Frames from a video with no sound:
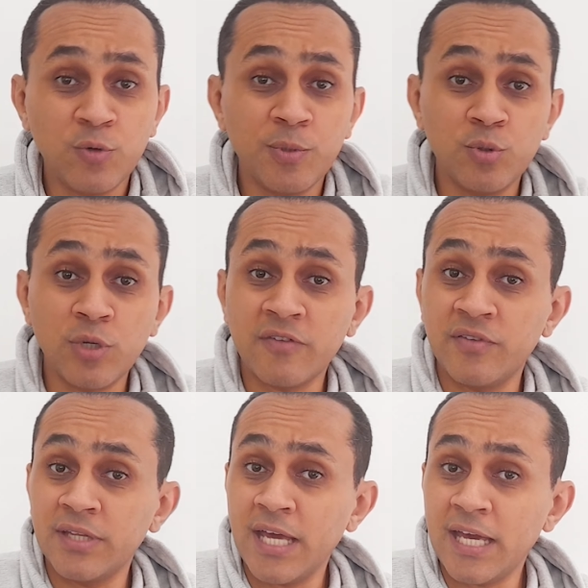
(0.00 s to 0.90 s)
وبيدوا لك في
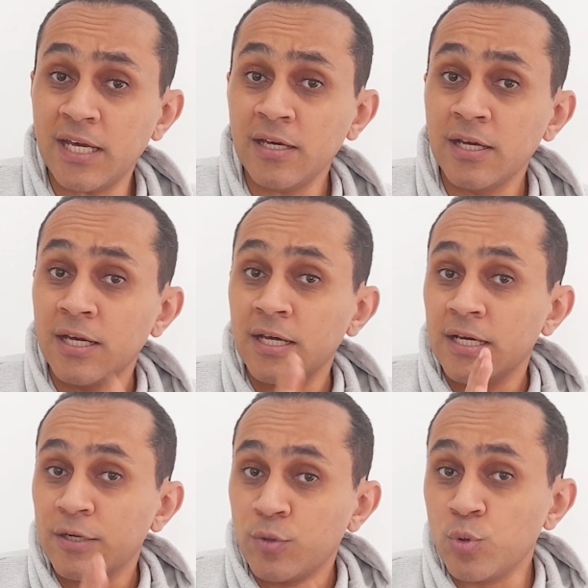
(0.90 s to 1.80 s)
النهايه
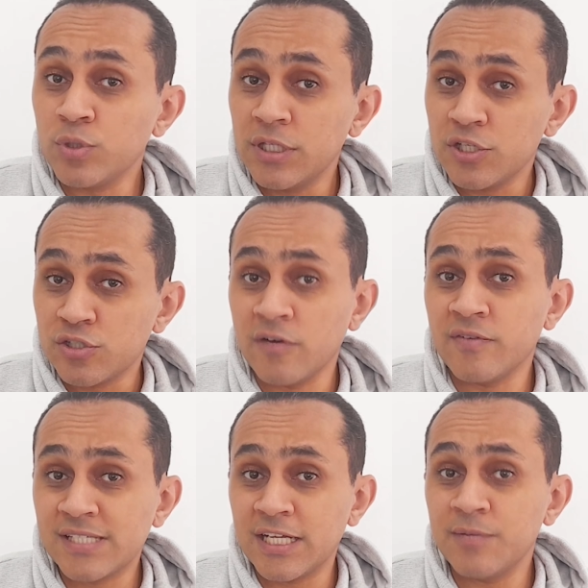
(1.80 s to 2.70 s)
كود
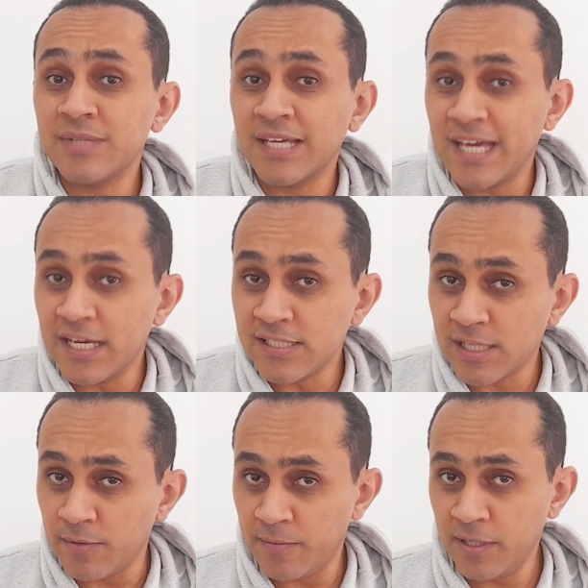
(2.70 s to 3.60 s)
جافا سكريبت جاهز
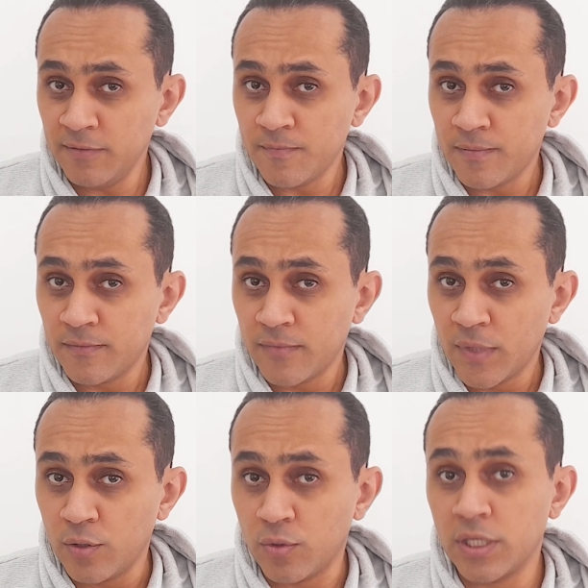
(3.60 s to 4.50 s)
تماما
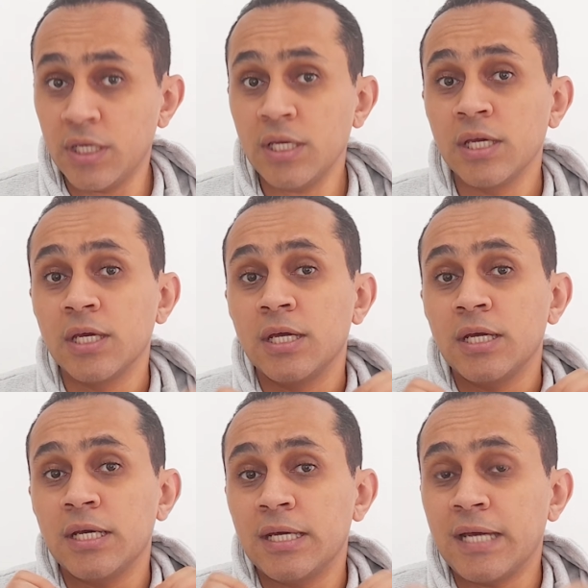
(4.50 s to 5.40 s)
اوكي
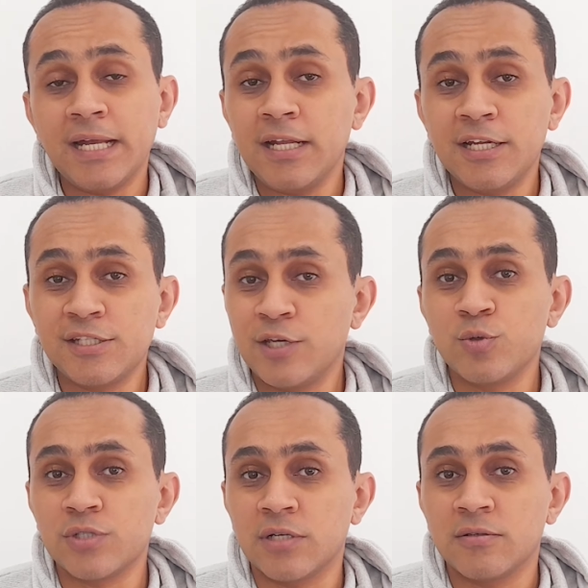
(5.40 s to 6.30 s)
آه على
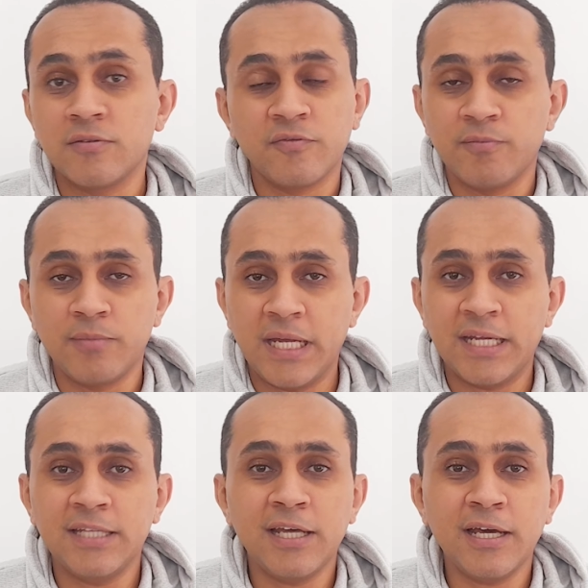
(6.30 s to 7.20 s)
الاكسكيوشن يعني
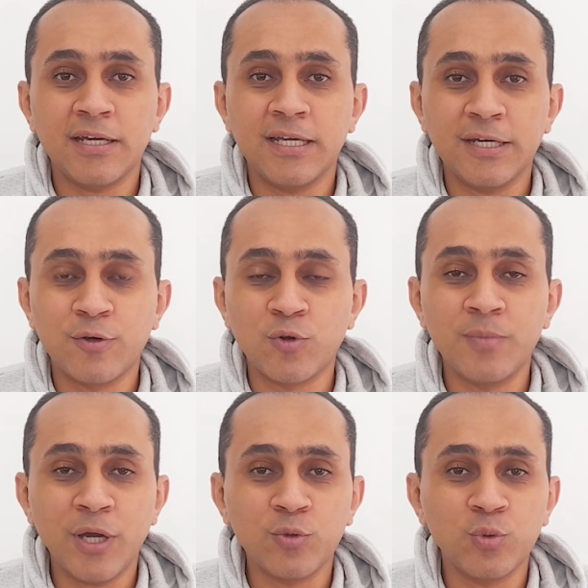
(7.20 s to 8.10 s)
كده آه كروم
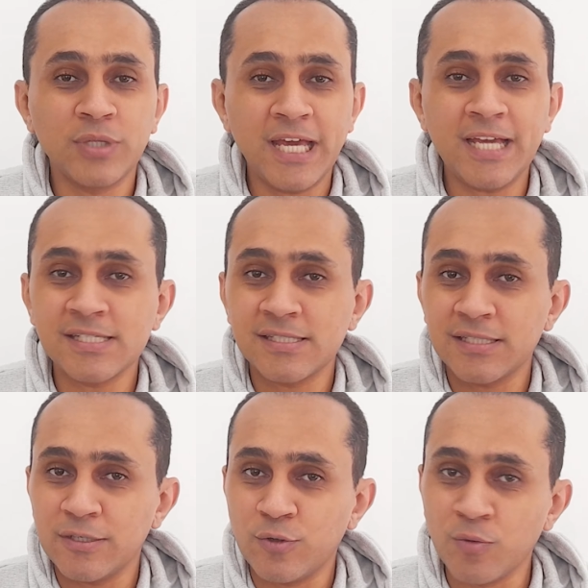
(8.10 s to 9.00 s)
بياخد كود جاهز
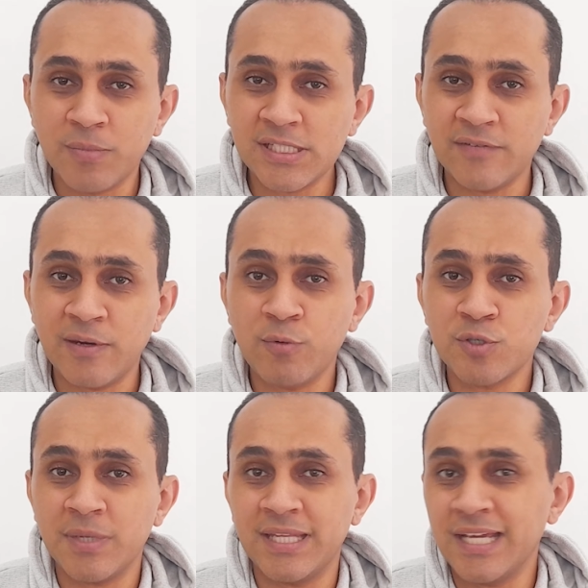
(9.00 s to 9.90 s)
كروم بس يفهمه
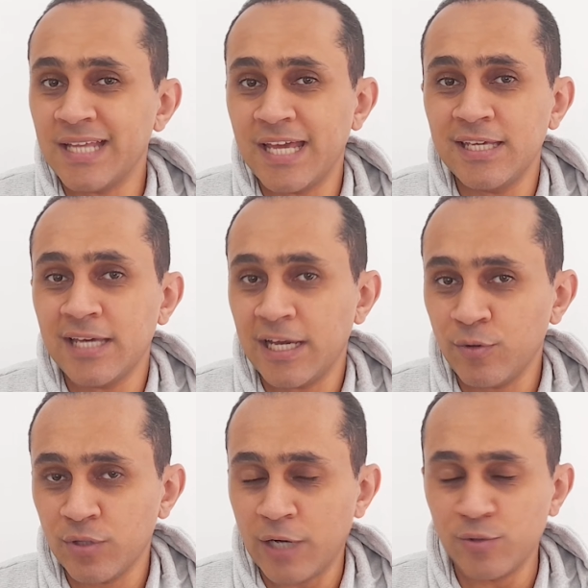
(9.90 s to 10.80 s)
مش محتاجين اي
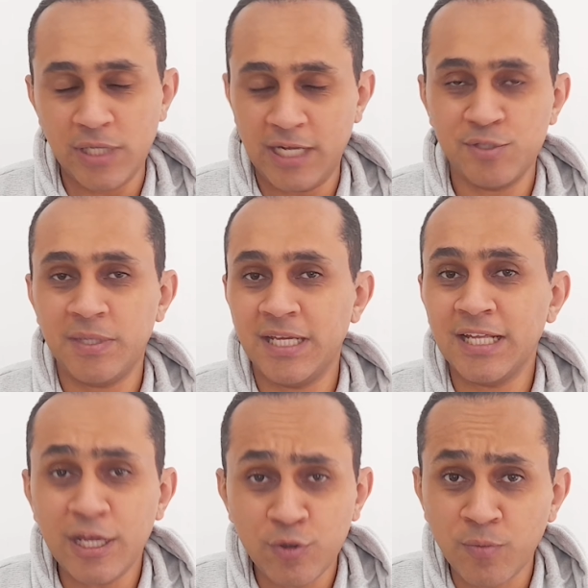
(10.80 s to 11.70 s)
انجلر او يعني مش
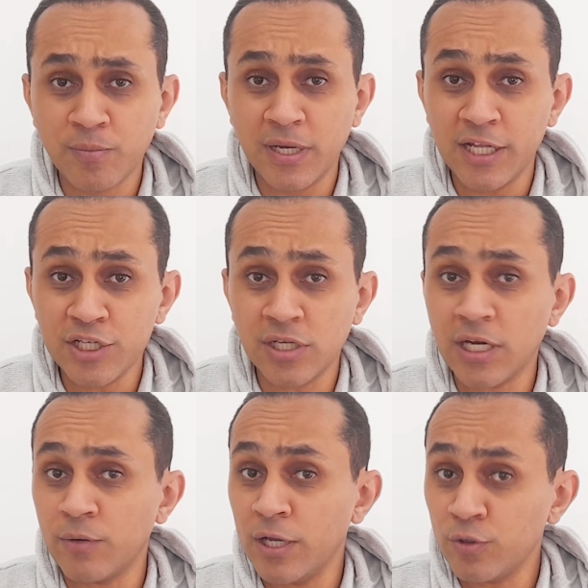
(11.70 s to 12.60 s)
محتاجين اي كومبايليشن
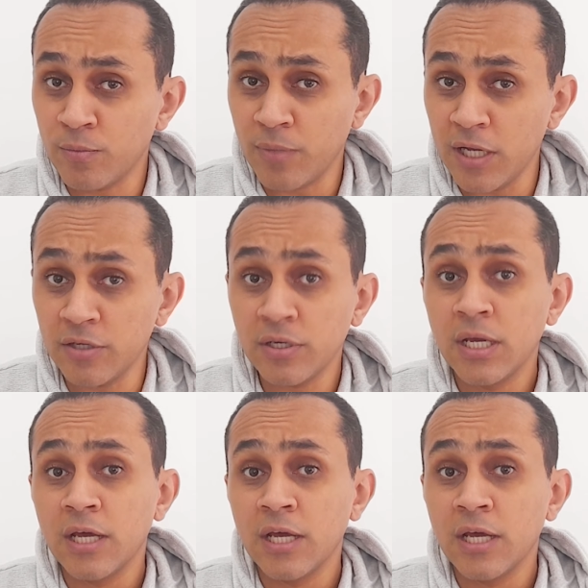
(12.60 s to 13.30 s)
او اي كومبايلر